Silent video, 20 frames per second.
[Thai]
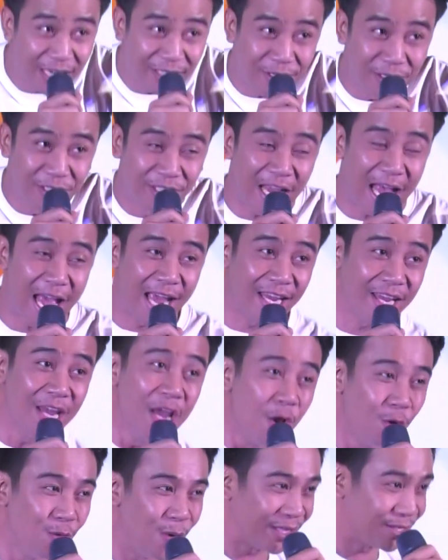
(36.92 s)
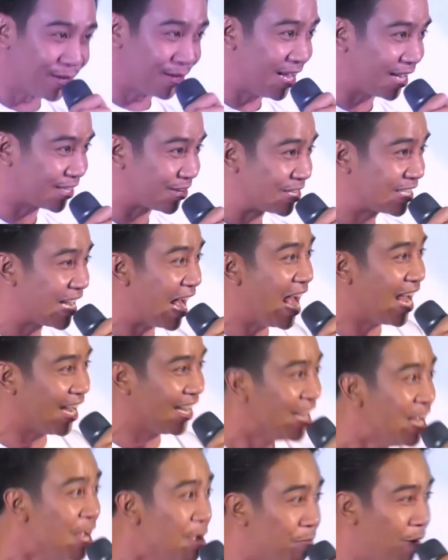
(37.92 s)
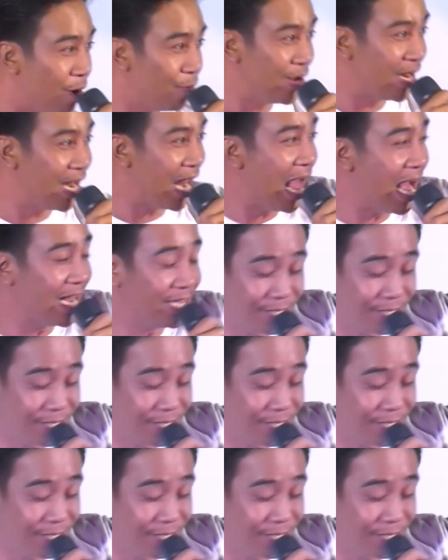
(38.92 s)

สนองปัญหาของตัวเองตายไปก็